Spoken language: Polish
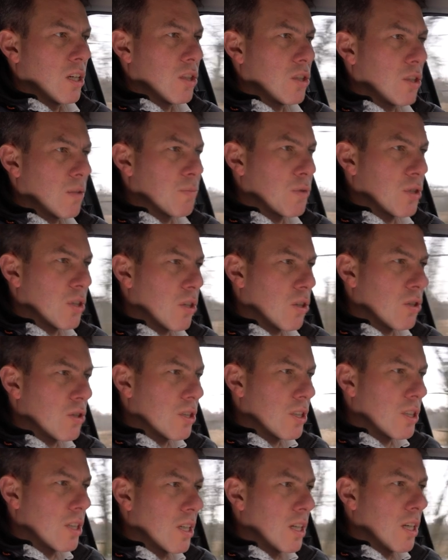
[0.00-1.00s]
kto
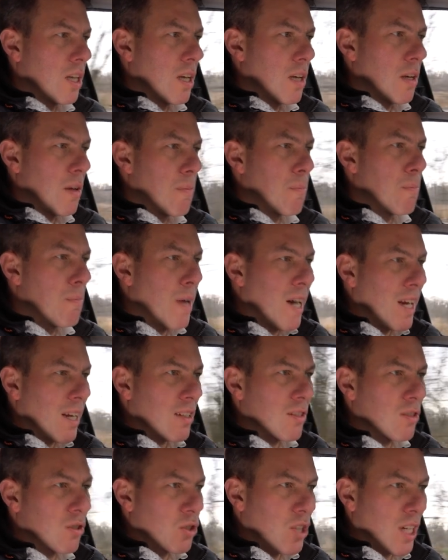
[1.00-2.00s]
przychodzi
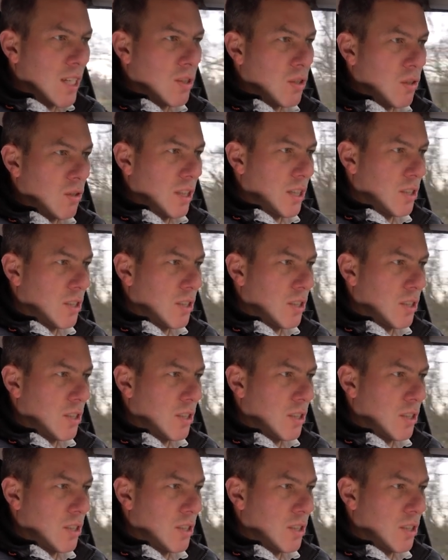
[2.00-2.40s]
bardzo rzadko